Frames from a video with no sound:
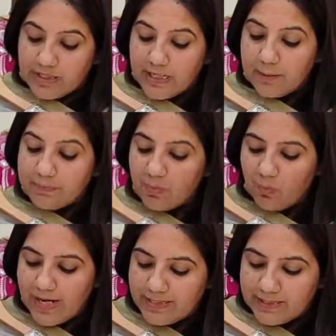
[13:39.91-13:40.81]
ये आपका
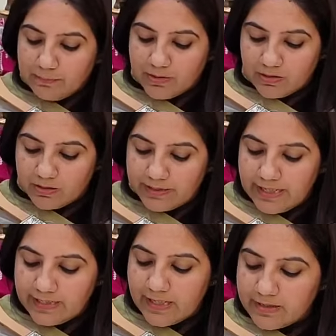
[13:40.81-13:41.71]
व्हाइट एंड
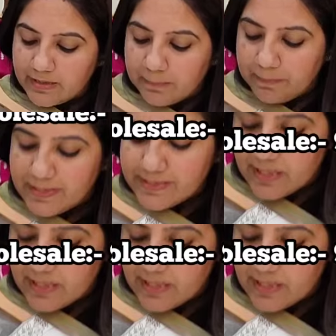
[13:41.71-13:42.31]
ग्रे कलर का पीस